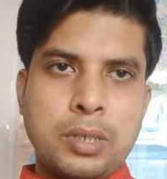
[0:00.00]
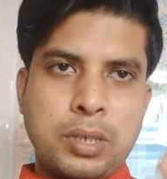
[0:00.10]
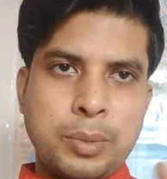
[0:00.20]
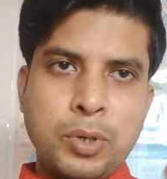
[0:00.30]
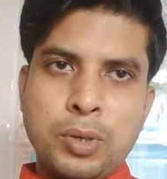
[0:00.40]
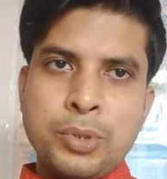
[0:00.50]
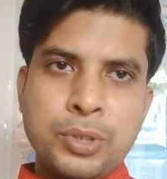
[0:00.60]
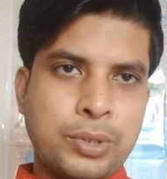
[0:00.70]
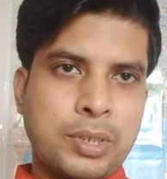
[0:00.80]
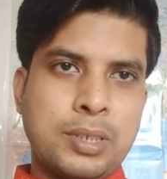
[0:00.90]
এবং
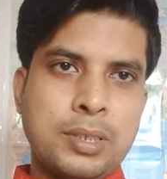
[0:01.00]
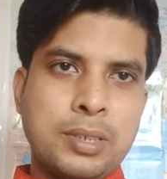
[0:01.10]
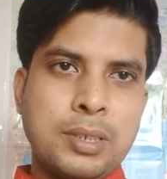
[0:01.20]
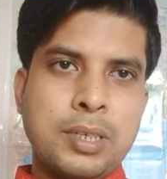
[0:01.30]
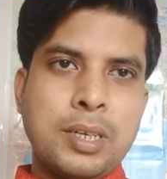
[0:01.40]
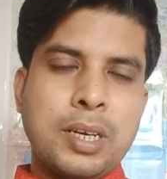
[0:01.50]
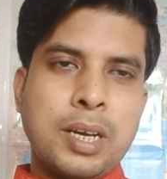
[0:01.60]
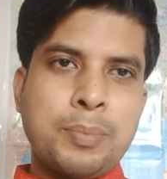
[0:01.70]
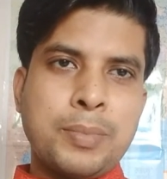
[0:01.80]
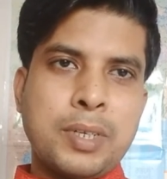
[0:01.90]
অবশ্যই
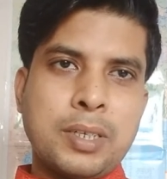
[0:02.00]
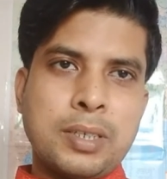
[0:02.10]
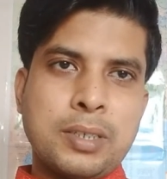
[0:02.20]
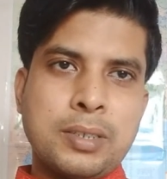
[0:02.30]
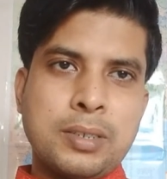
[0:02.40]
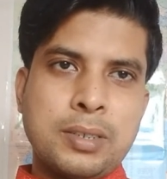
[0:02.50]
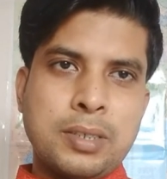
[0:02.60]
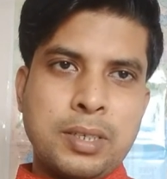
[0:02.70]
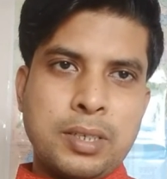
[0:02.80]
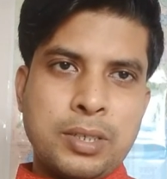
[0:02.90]
আপনার
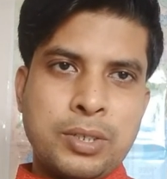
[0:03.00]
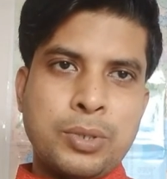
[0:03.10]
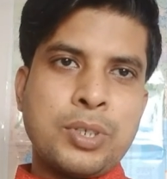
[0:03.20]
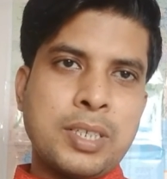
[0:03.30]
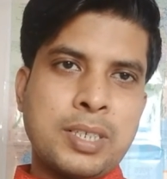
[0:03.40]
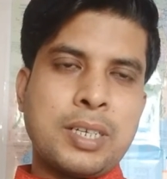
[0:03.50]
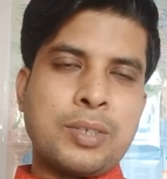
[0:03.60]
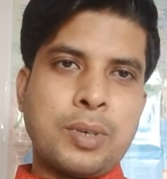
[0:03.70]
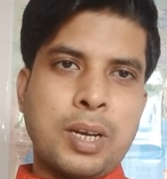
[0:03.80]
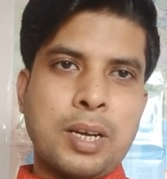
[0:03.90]
সোশ্যাল
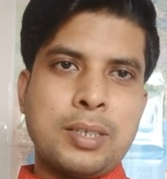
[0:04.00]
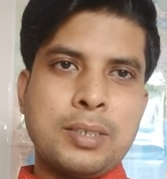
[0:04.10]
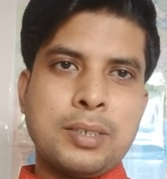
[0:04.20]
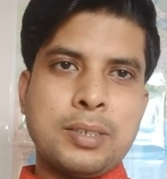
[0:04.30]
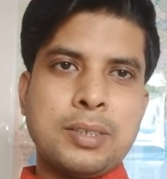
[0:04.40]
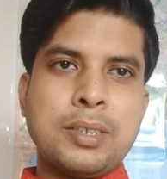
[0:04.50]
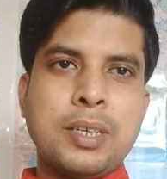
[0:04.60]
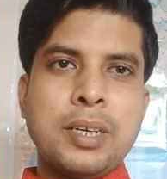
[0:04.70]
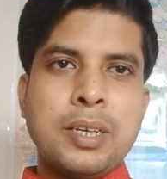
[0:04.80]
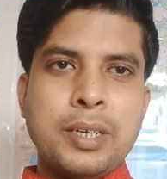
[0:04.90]
সাইটগুলা
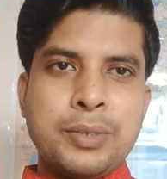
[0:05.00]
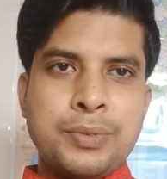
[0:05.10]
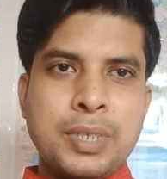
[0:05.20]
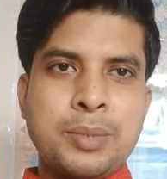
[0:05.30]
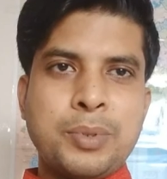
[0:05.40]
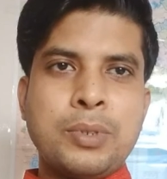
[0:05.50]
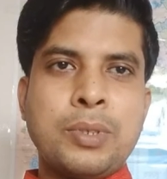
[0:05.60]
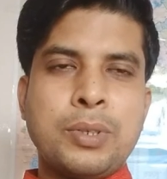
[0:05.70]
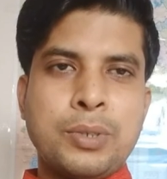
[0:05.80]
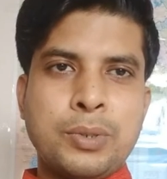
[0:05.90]
ফেসবুক
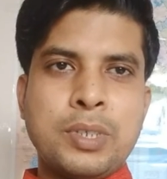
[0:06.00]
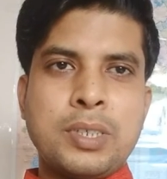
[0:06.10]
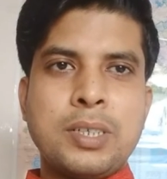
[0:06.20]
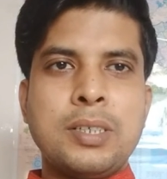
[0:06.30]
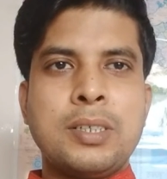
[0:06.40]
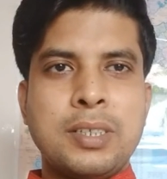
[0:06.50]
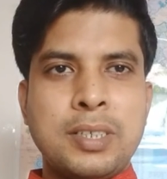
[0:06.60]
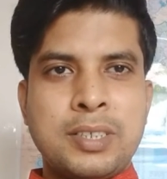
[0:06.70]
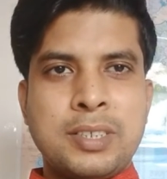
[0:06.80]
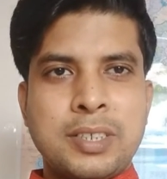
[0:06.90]
টুইটার
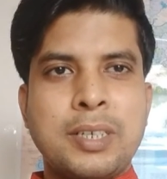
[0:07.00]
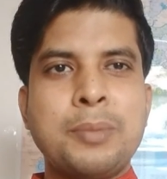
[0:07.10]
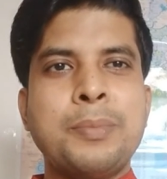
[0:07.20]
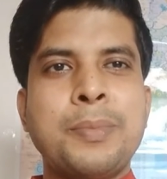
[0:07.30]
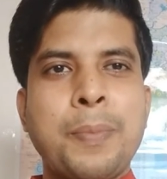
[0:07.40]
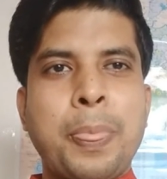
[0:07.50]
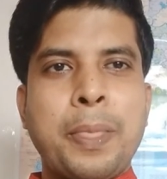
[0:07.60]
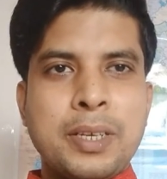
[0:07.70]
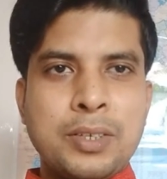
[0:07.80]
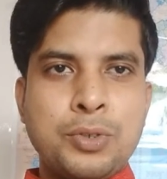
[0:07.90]
ইনস্টাগ্রাম
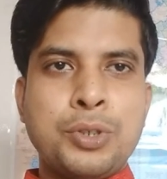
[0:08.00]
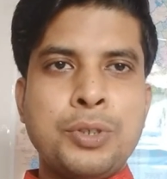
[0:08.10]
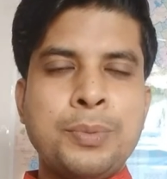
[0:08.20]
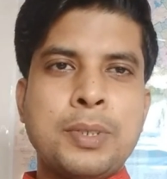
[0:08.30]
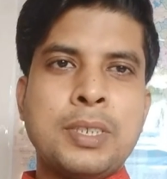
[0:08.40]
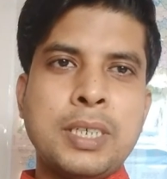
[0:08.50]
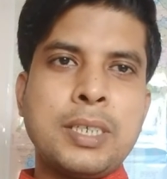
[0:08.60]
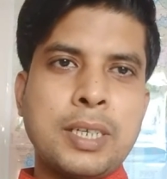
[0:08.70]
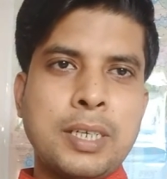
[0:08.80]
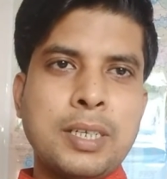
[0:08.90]
ইউটিউব যে
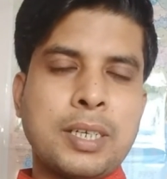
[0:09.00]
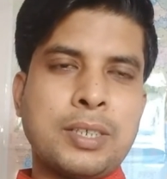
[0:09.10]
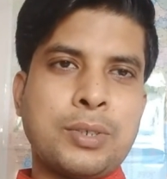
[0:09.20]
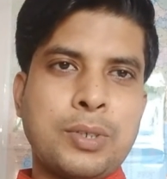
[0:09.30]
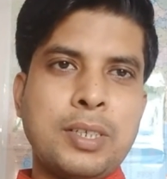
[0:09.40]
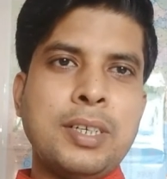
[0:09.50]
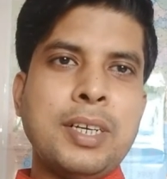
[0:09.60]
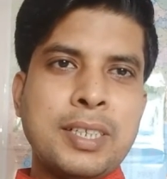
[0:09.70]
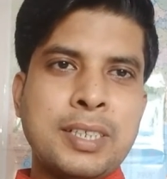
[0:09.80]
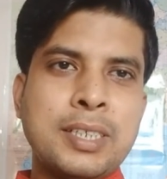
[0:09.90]
যেখানে কাজ করেন
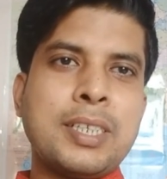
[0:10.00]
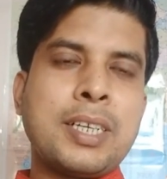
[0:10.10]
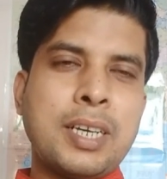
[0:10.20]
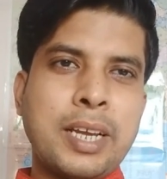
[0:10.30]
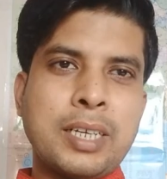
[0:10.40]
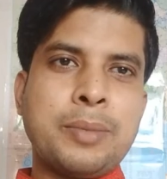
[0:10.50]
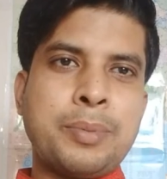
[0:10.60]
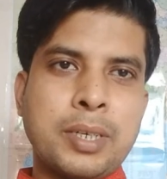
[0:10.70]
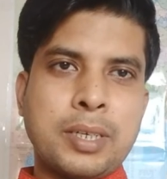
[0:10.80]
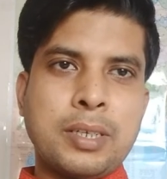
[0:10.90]
যে যেখানে অ্যাক্টিভ
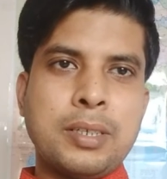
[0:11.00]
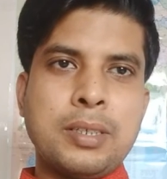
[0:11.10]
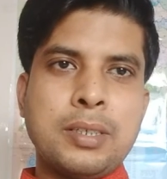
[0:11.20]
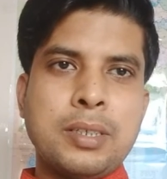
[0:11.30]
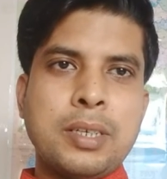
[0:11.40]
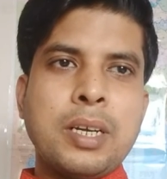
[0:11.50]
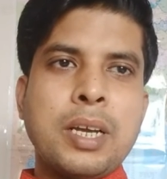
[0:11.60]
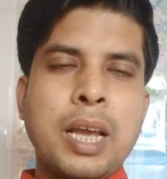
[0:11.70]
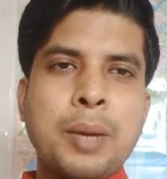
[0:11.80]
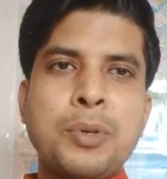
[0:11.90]
থাকেন
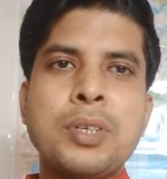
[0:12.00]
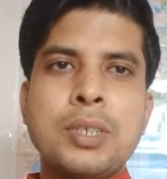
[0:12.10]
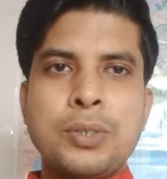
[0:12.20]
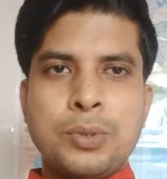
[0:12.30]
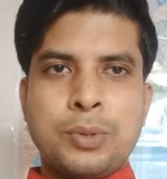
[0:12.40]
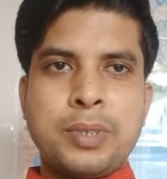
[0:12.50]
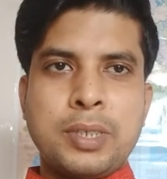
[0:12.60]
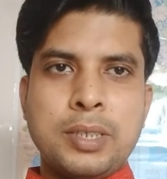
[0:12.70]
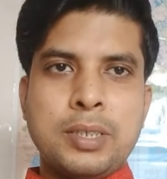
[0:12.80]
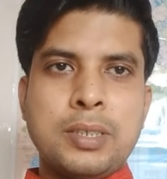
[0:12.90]
এমন কিছু করবেন
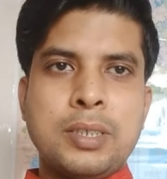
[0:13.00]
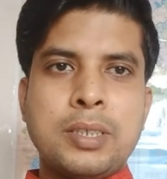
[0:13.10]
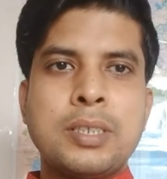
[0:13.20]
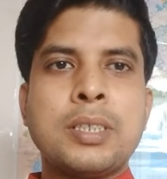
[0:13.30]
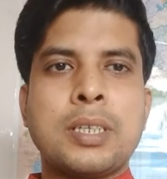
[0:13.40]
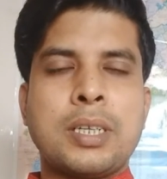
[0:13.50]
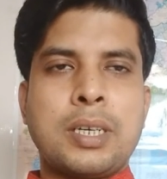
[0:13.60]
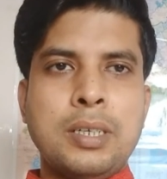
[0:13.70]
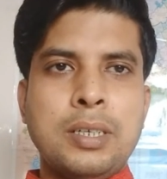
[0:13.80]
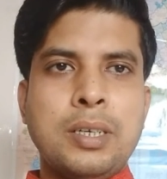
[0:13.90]
না যেটা
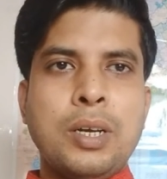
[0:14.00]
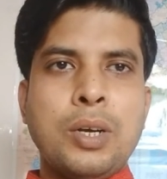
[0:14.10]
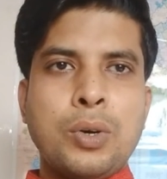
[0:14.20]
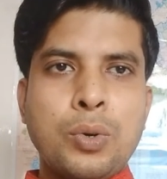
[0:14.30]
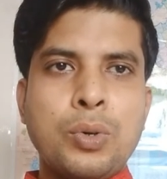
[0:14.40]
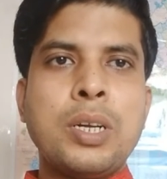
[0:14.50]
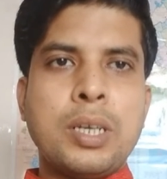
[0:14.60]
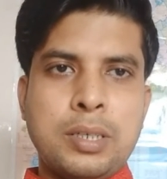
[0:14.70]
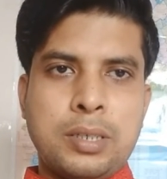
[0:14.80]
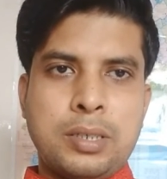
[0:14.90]
দ্বারা অন্যের